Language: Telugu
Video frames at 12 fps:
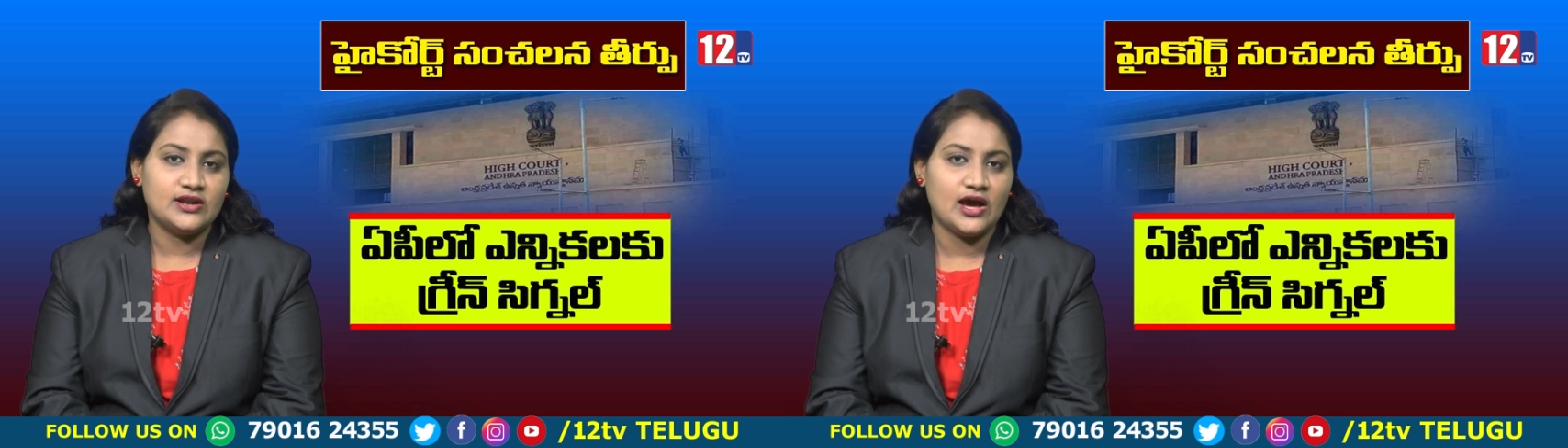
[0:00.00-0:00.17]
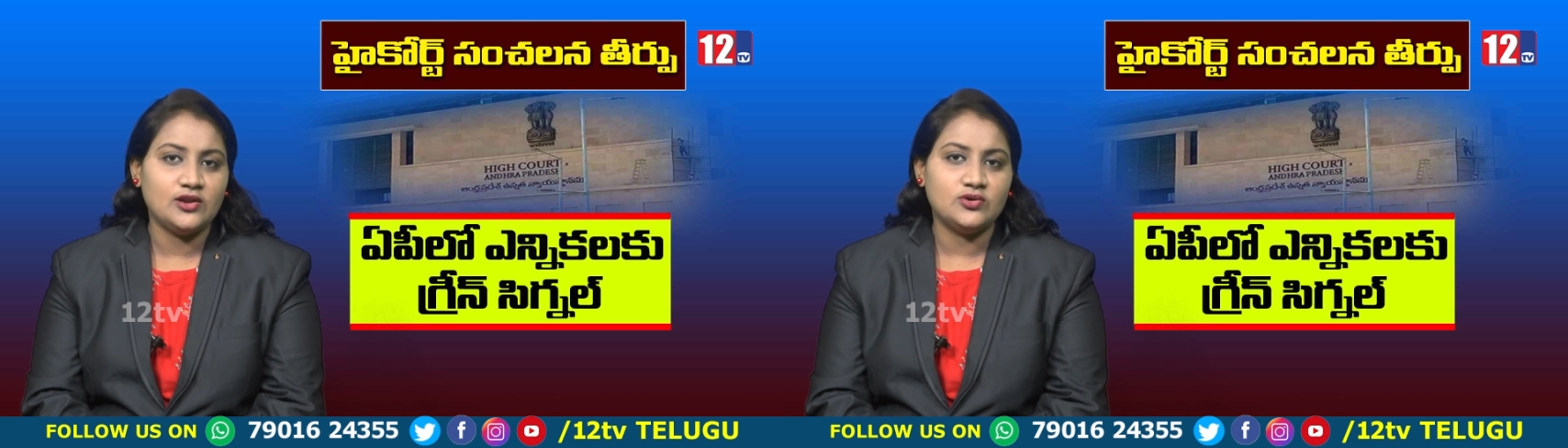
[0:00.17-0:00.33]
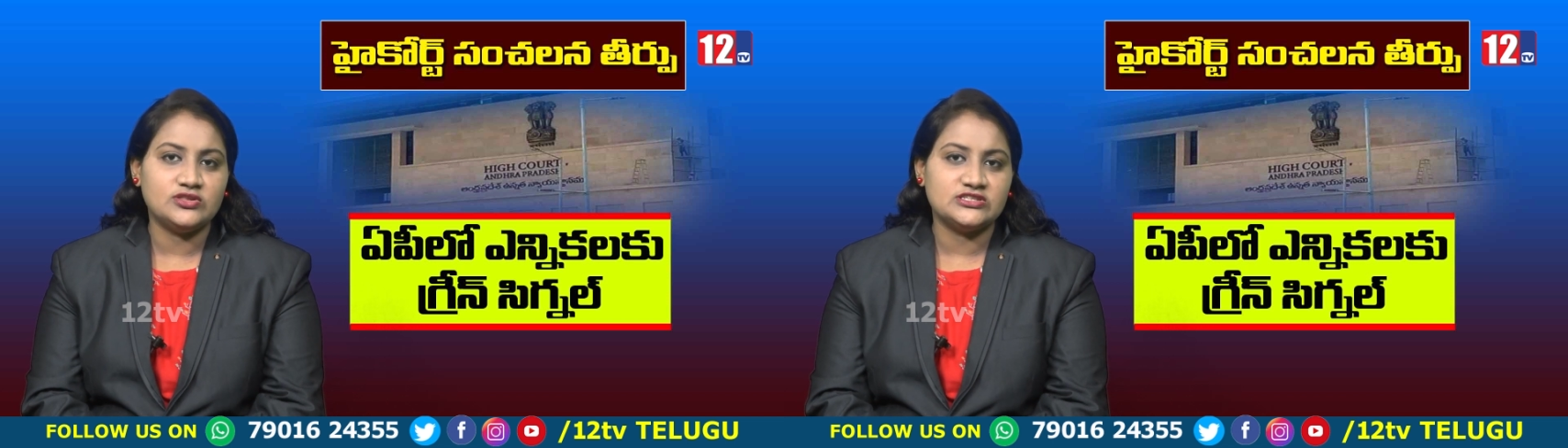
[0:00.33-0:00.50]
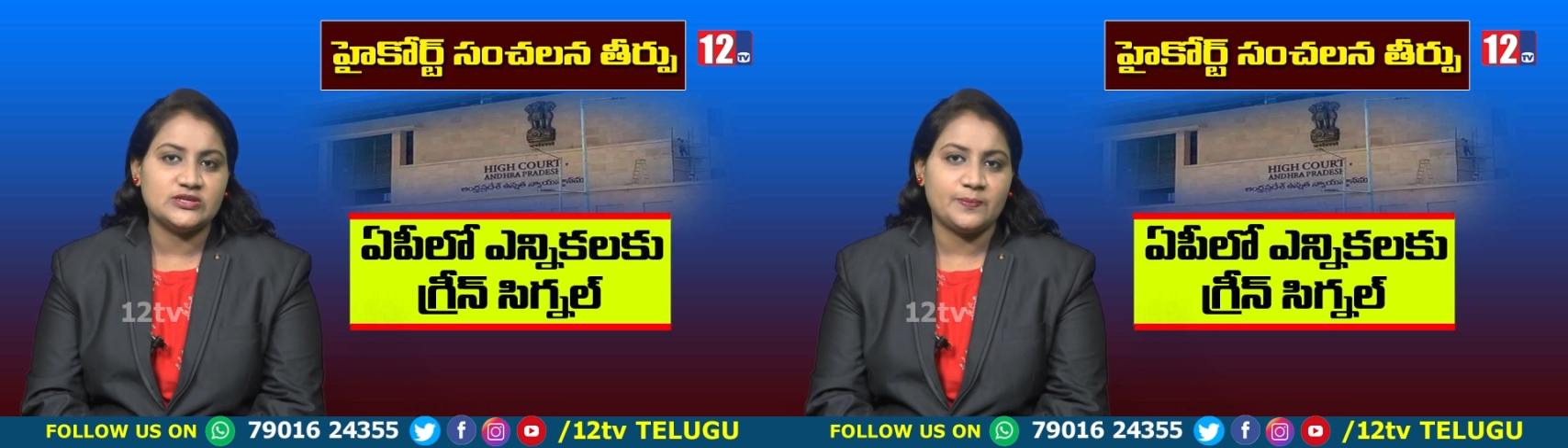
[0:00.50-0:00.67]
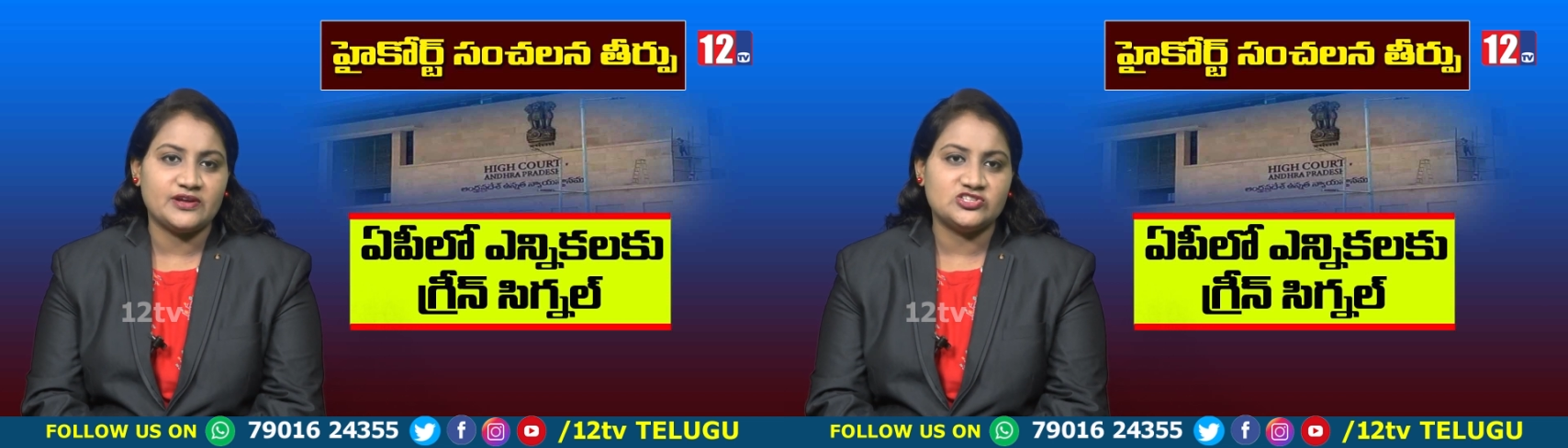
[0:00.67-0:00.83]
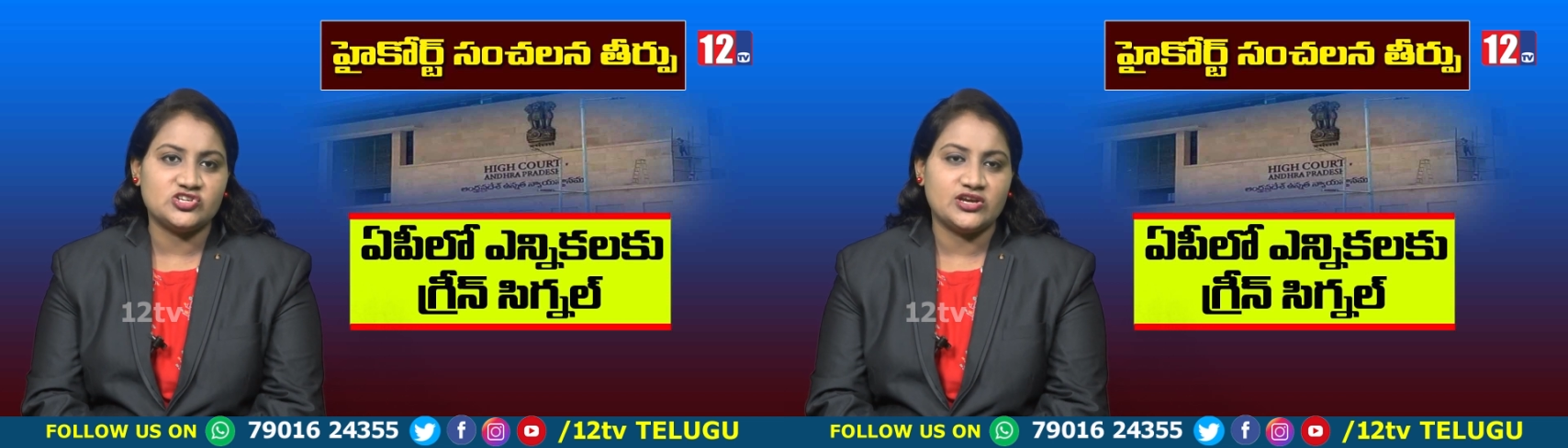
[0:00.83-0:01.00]
నాలుగో దశ
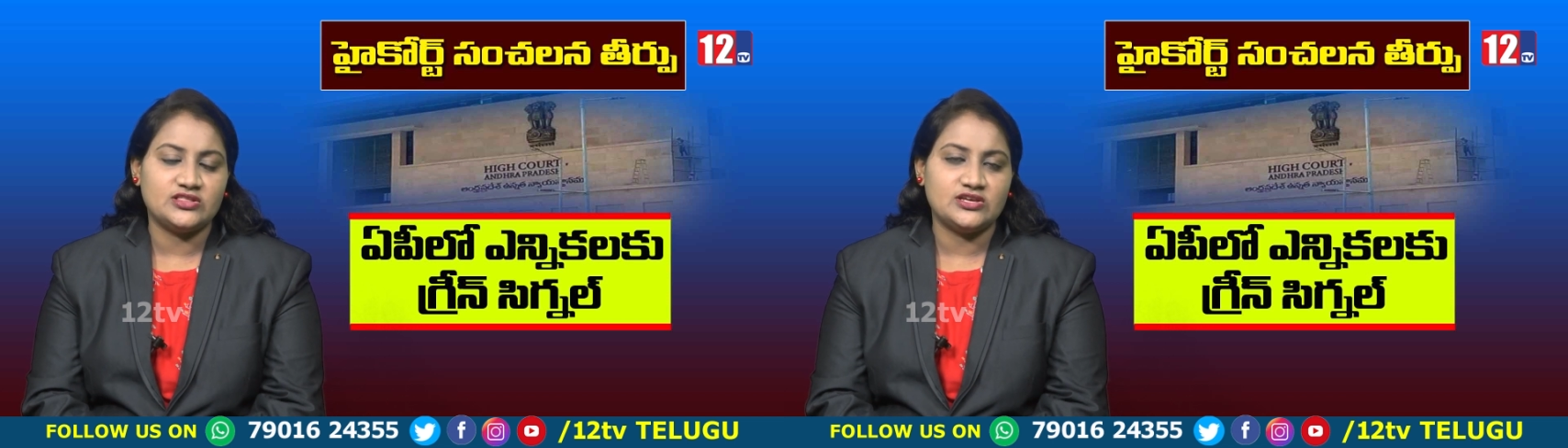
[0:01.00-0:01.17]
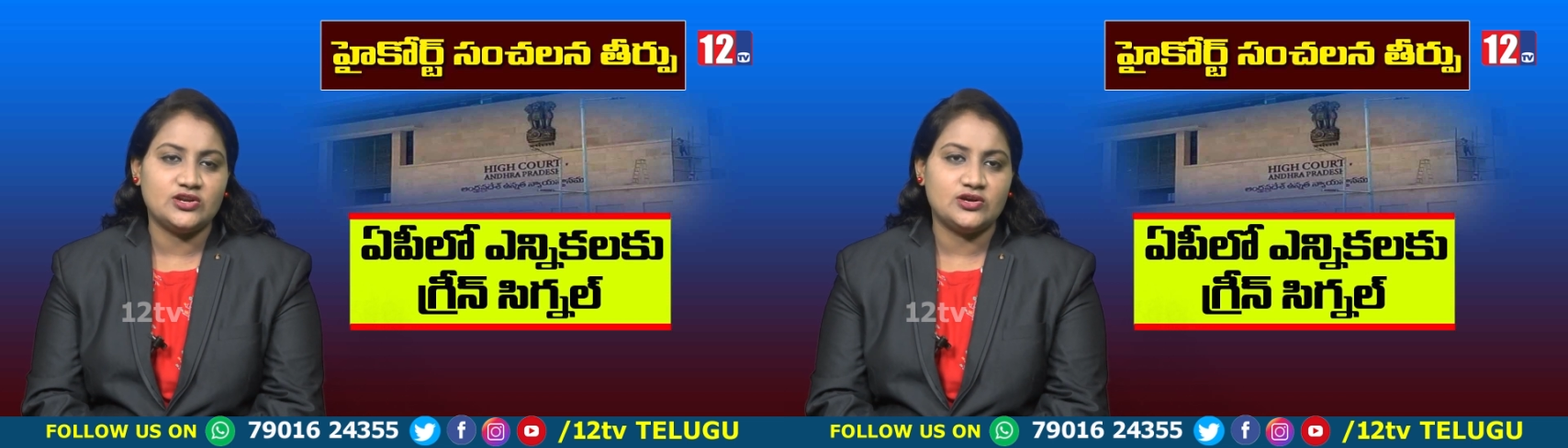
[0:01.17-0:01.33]
పంచాయతీ